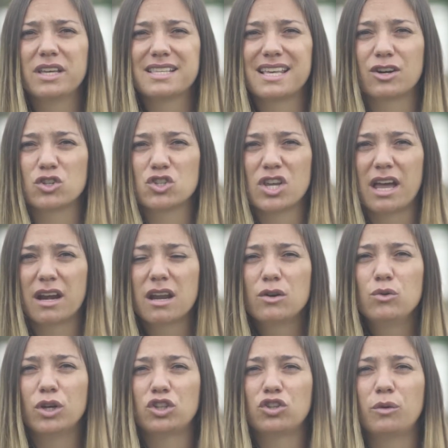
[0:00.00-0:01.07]

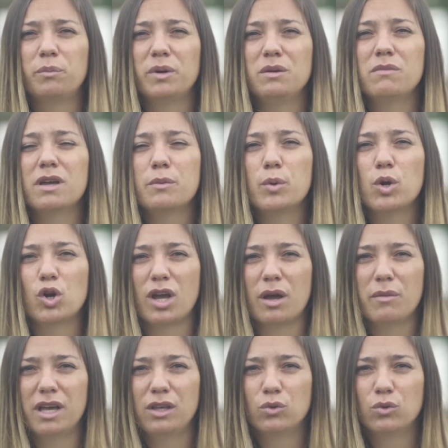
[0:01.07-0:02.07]
desarrollar nuestro primer programa